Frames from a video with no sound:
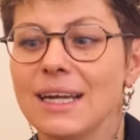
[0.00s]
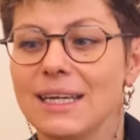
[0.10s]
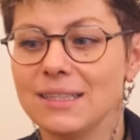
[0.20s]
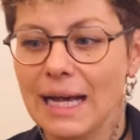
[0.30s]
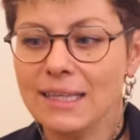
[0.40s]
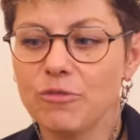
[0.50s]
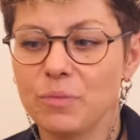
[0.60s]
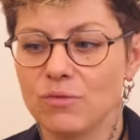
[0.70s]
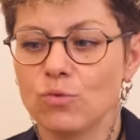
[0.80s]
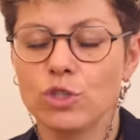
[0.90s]
и надо в
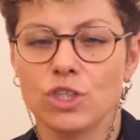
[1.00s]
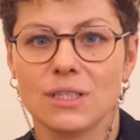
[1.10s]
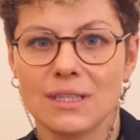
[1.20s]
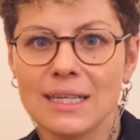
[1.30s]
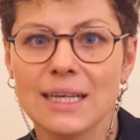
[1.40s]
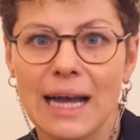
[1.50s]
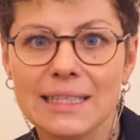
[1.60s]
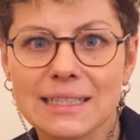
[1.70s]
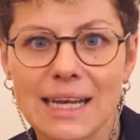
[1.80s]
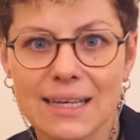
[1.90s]
первую очередь дать
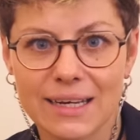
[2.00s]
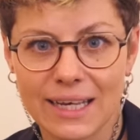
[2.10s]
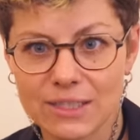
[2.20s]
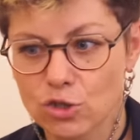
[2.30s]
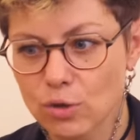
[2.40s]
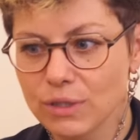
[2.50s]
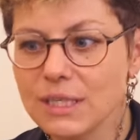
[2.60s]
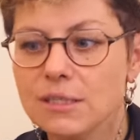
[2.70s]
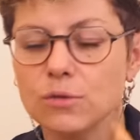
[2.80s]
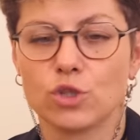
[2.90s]
антиаллерген, чтобы
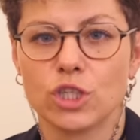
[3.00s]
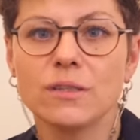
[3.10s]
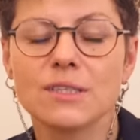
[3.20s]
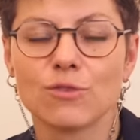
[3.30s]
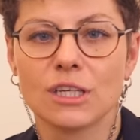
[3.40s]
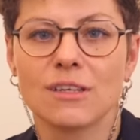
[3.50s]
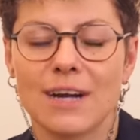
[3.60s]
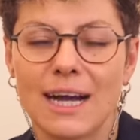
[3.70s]
не случилось вот этого